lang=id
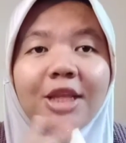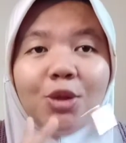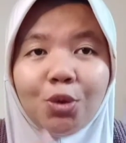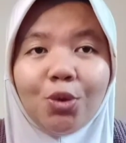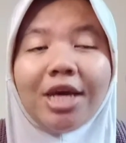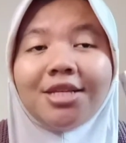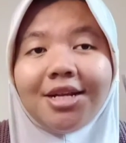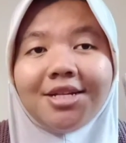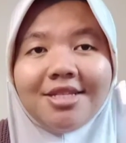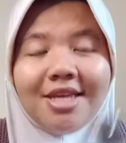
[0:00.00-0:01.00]
itu
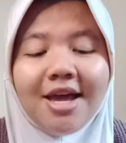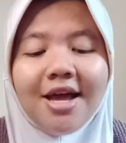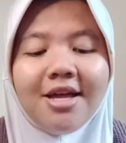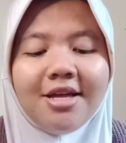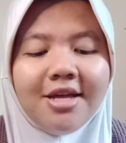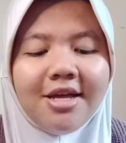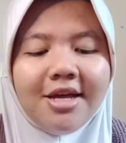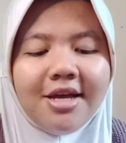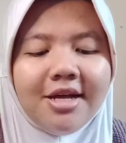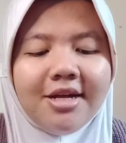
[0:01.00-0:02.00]
esensnya
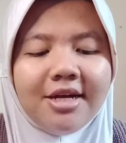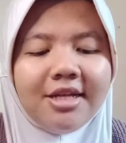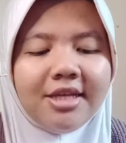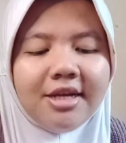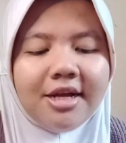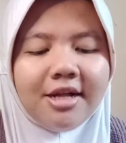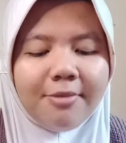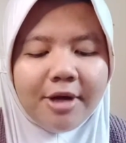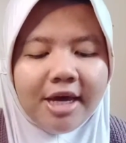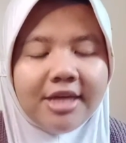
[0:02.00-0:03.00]
dan ini
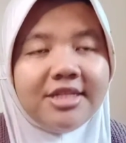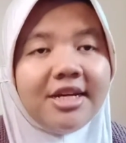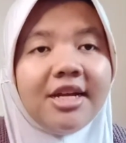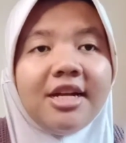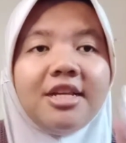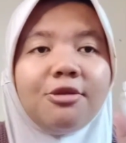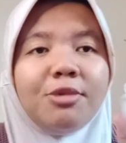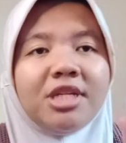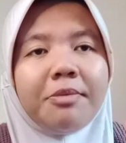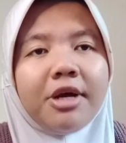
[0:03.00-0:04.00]
tinggal pakai aja dan
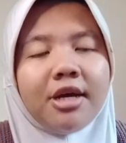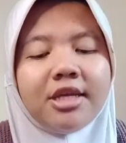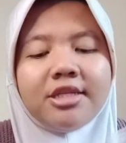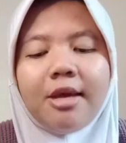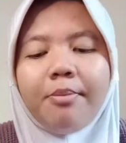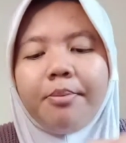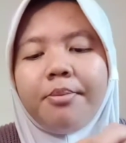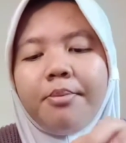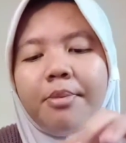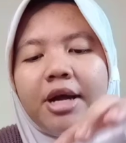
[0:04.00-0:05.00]
tuh bisa dipakai setiap
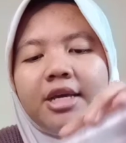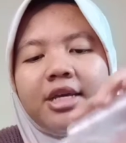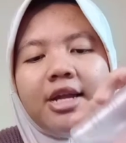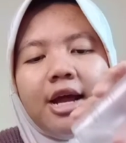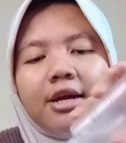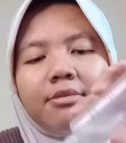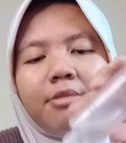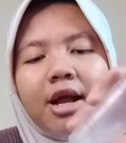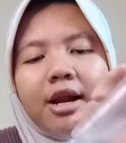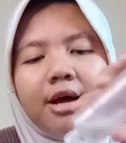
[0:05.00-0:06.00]
pagi dan
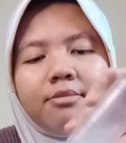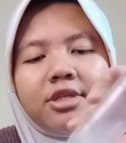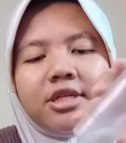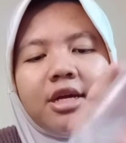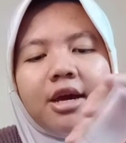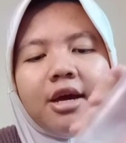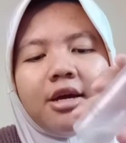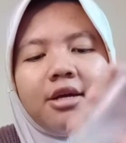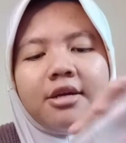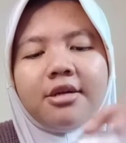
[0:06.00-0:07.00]
malam jadi kayak
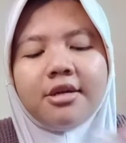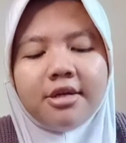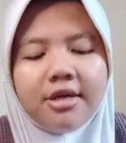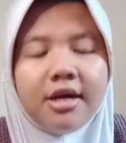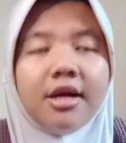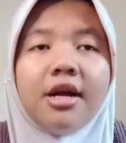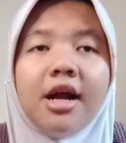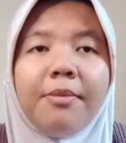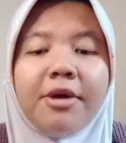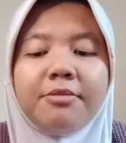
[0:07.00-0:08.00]

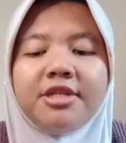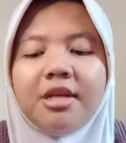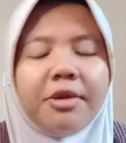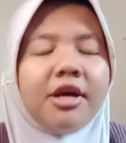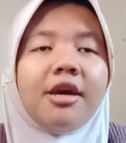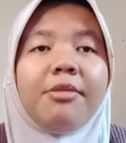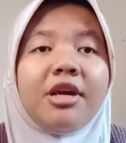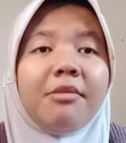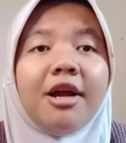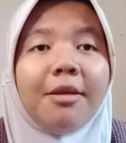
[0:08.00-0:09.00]
apa bisa dipakai
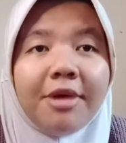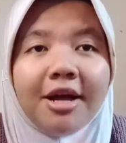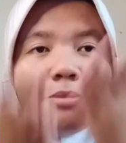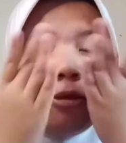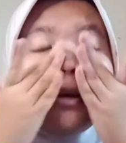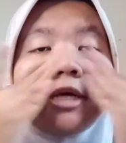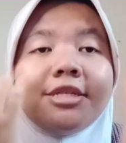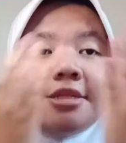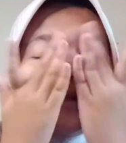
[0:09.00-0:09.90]
pagi malam lah bebas